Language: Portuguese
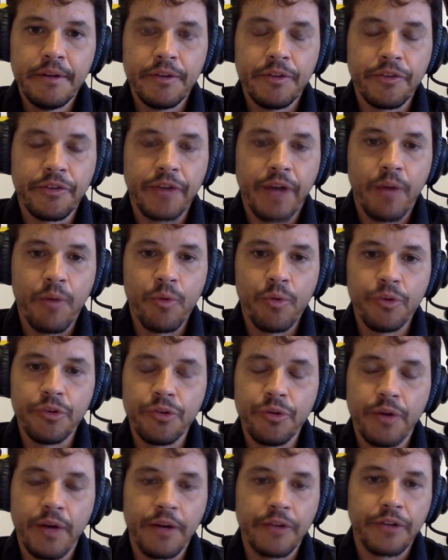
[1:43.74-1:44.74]
de
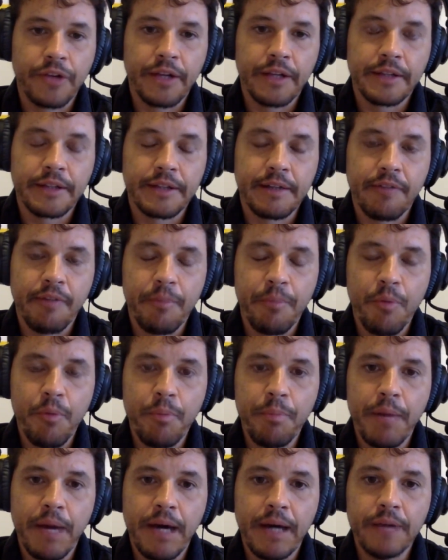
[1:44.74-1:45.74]
saúde, o Arrascaeta estava
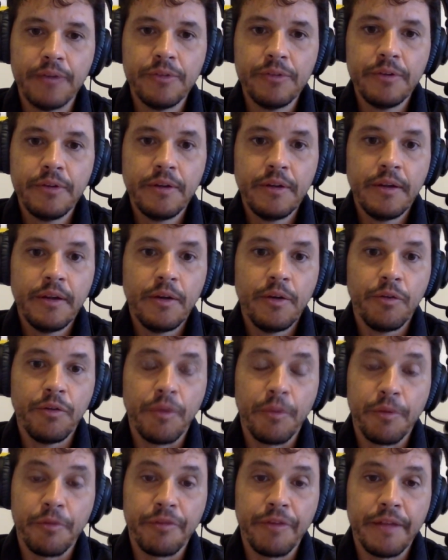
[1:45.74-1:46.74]
poupado. O
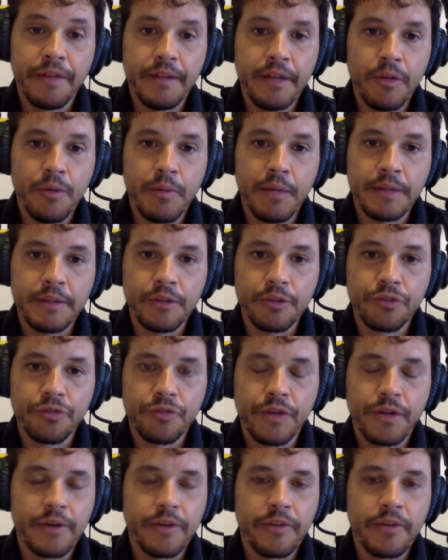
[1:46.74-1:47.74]
Flamengo vendeu o Matheus
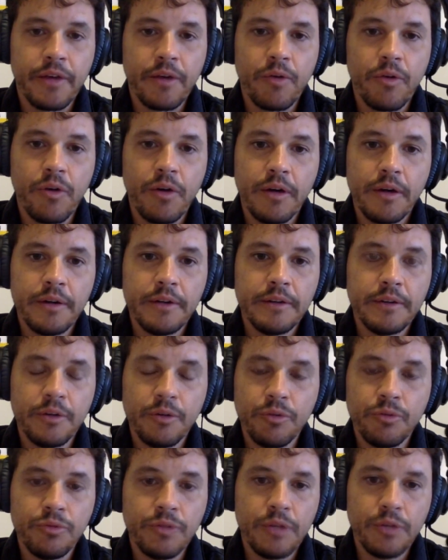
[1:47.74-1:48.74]
França agora,
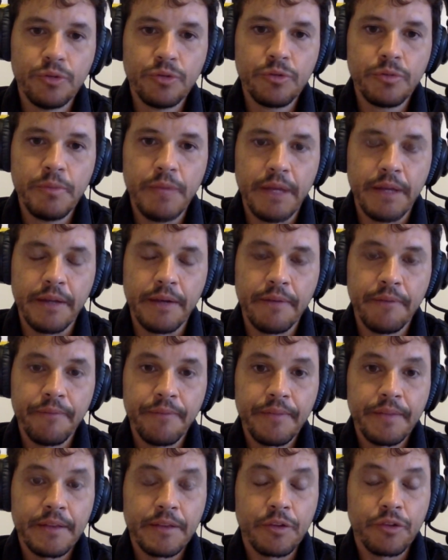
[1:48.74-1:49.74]
então não tem outro meia.
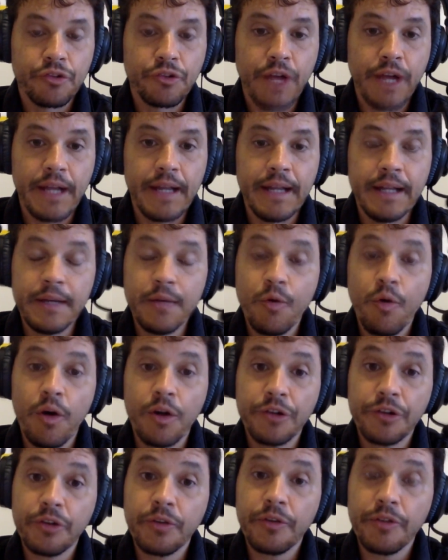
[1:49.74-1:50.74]
Então, ele
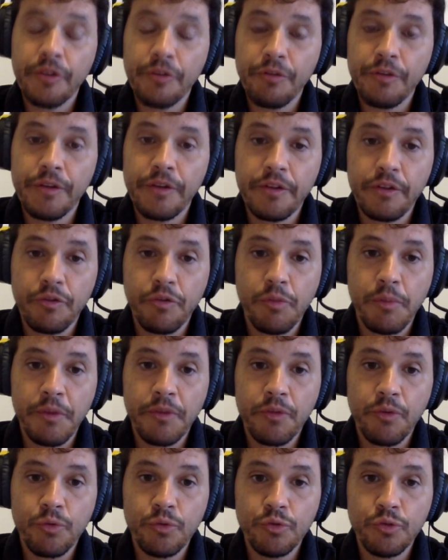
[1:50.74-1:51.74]
gosta dessa
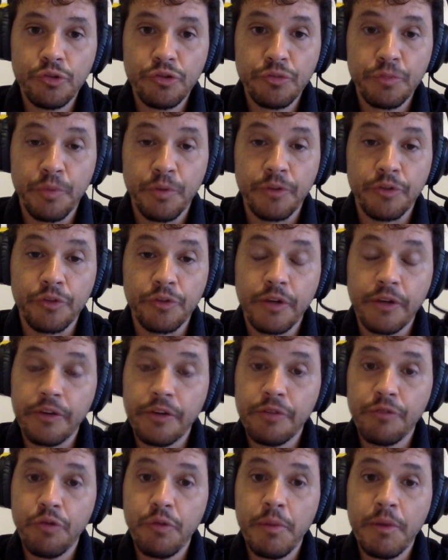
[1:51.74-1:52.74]
formação com dois pontos, só que
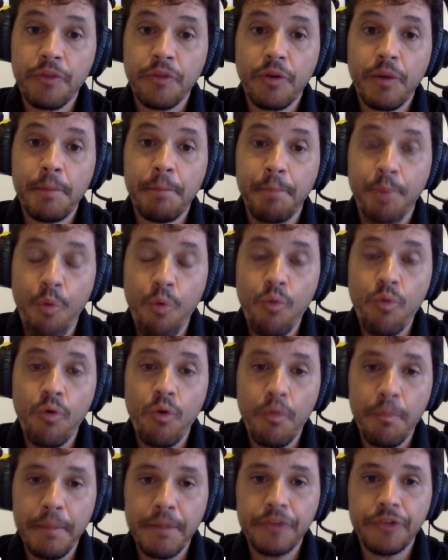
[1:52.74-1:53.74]
essa formação é pouco
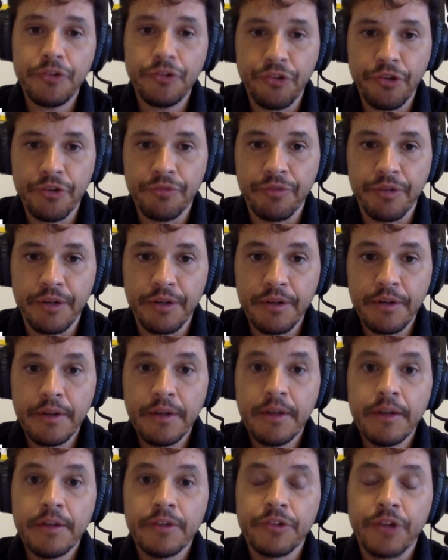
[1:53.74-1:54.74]
competitiva
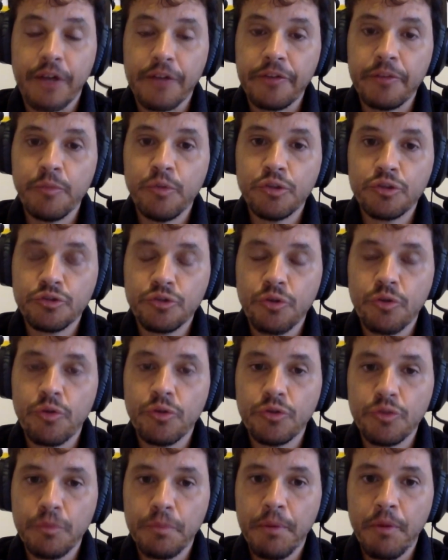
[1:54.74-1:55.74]
já se mostrou
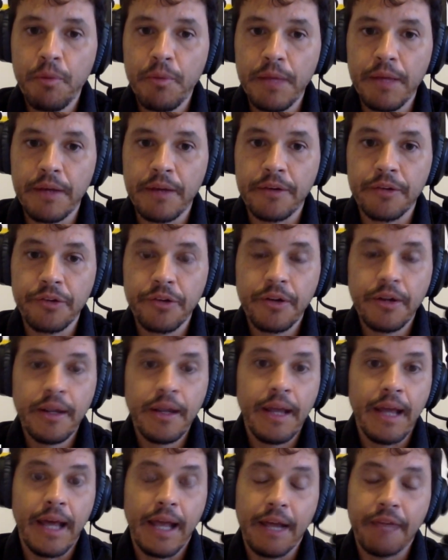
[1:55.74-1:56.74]
contra o Palmeiras.
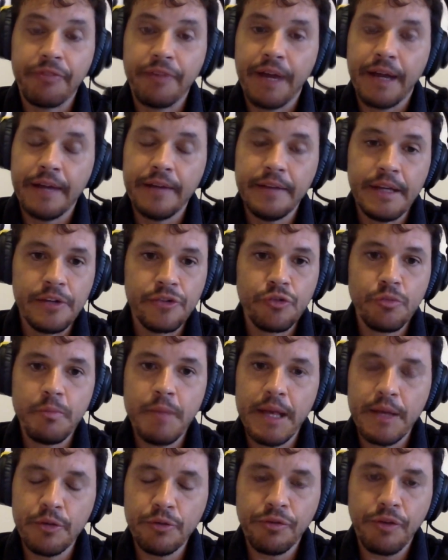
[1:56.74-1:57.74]
Ela vai e deixa o
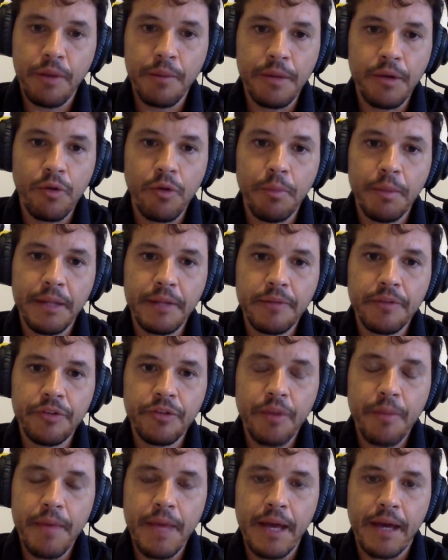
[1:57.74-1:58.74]
meio do Flamengo
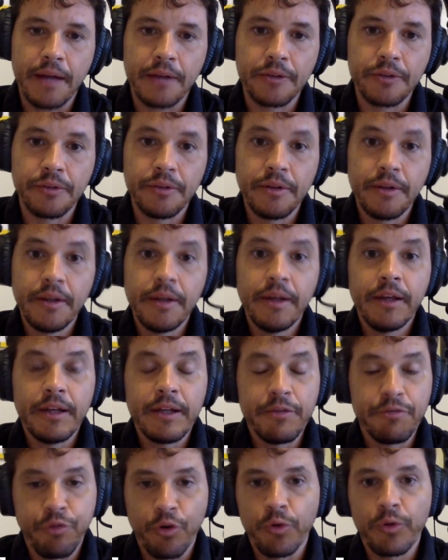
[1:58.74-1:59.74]
completamente aberto.
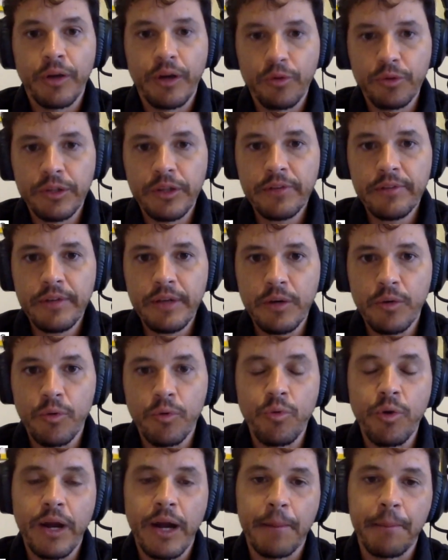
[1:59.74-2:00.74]
E foi o que aconteceu. O
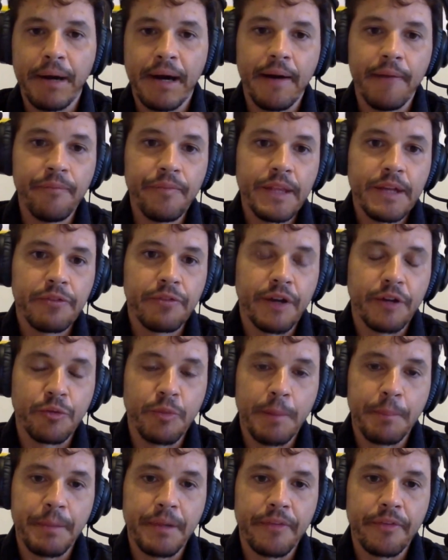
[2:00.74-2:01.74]
Cuiabá faz
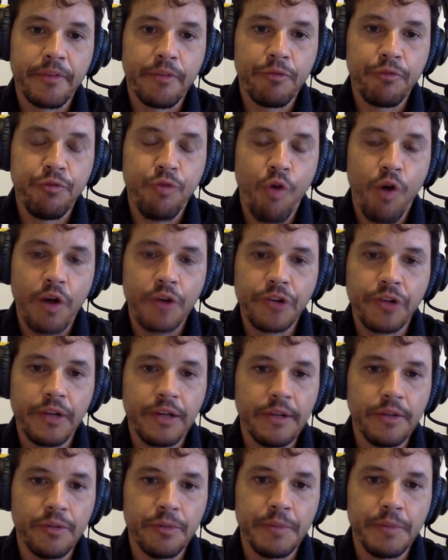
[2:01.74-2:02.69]
uma pressão forte ali